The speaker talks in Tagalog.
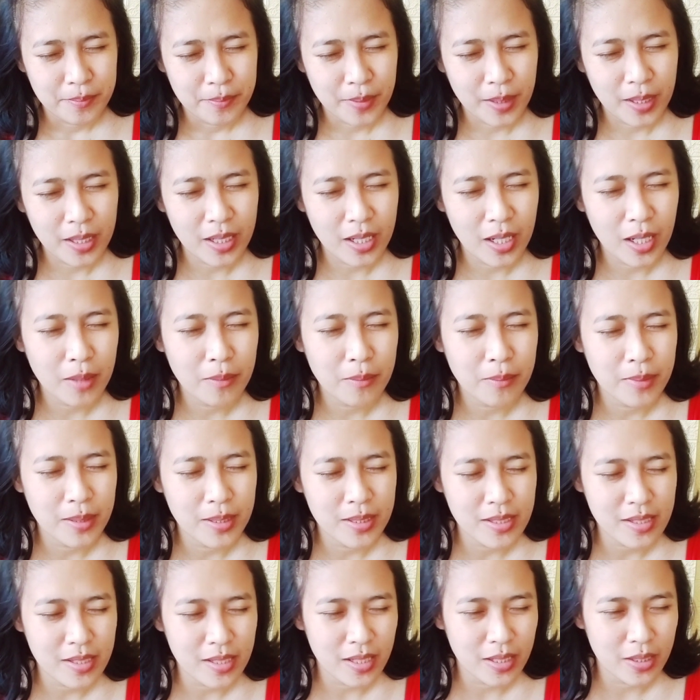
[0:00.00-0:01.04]
parang
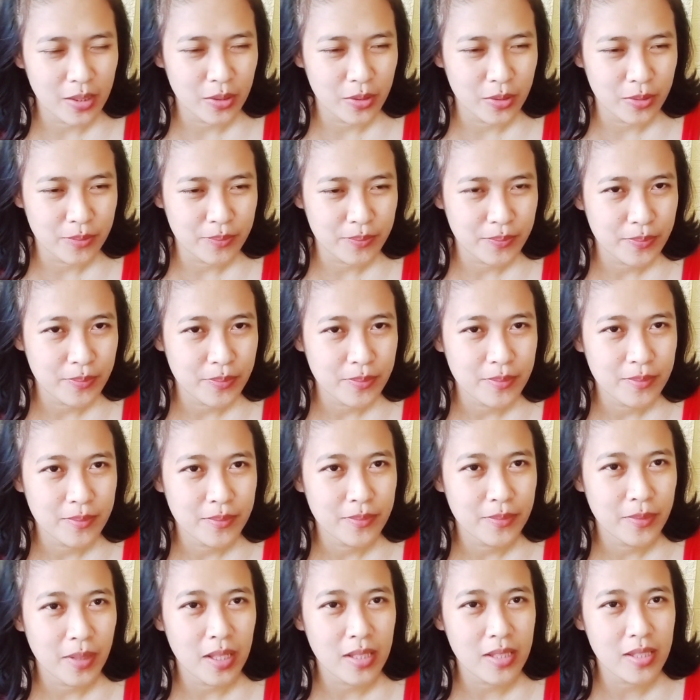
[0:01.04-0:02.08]
mas ano,
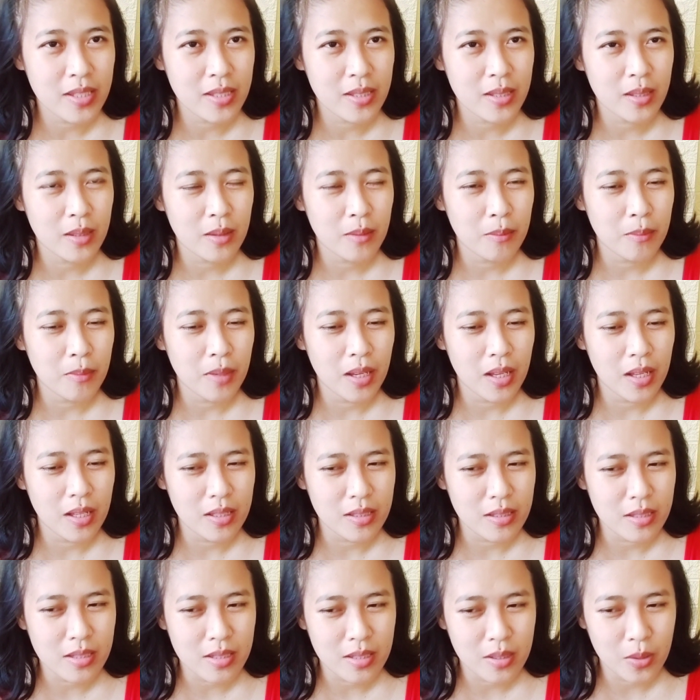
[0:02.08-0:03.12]
mas
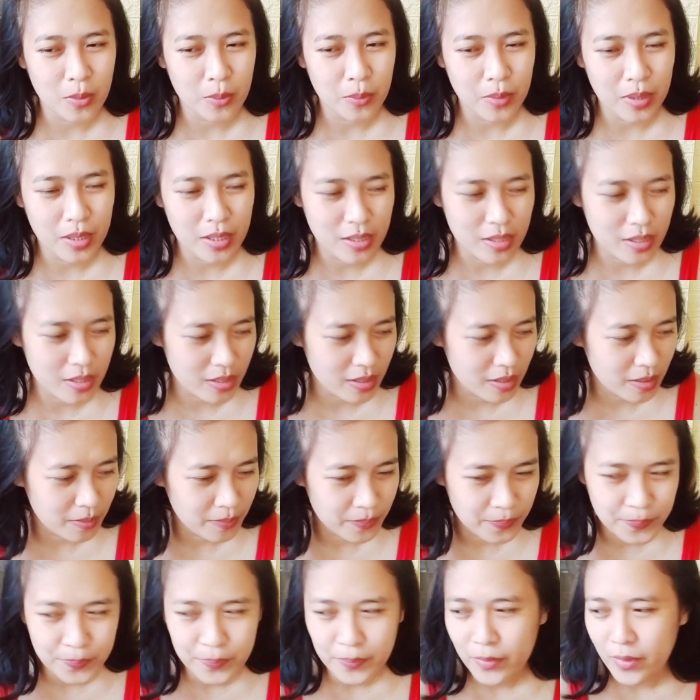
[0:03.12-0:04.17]
mas mas
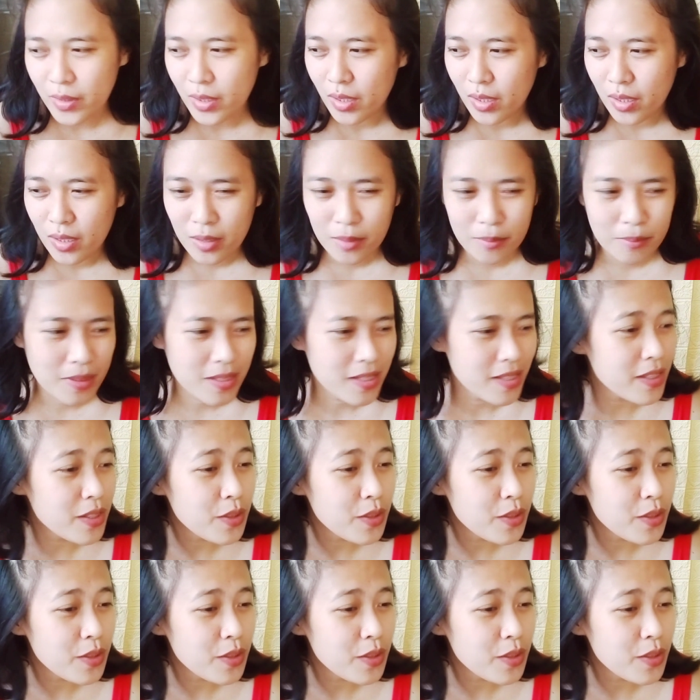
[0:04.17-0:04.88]
mas